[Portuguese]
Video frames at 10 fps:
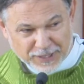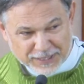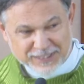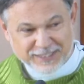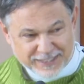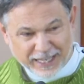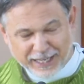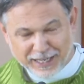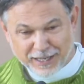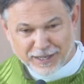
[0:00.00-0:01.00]

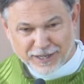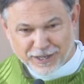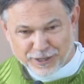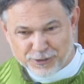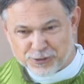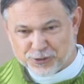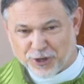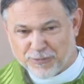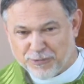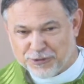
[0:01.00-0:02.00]
dizei,
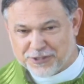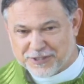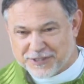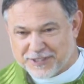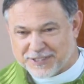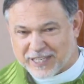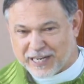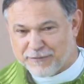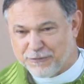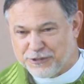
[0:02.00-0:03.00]
Somos
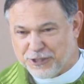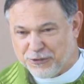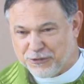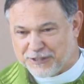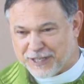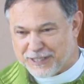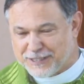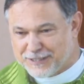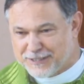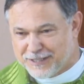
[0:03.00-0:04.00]
servos
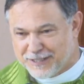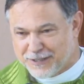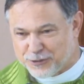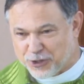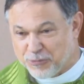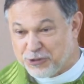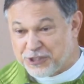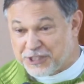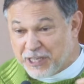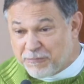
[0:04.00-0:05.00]
inúteis, somos
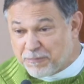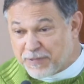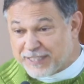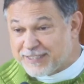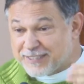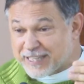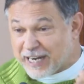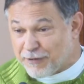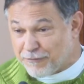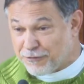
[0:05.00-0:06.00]
simples
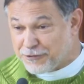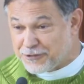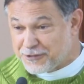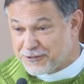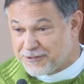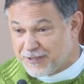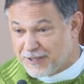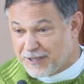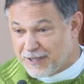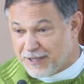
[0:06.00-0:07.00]
servos.
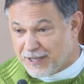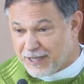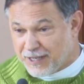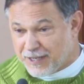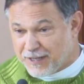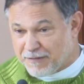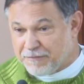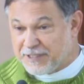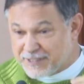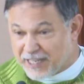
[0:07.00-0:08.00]

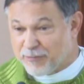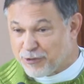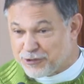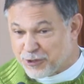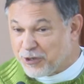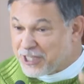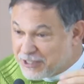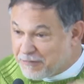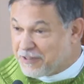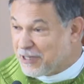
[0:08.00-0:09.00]
Fizemos o que
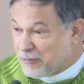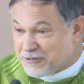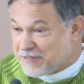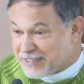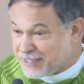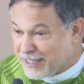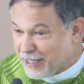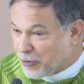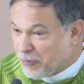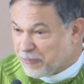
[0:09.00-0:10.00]
devíamos fazer,
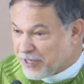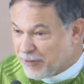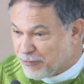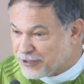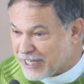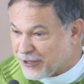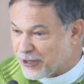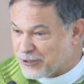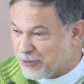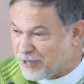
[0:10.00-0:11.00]
cumprimos a
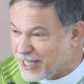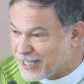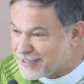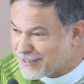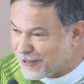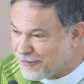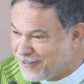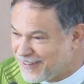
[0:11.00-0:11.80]
nossa obrigação.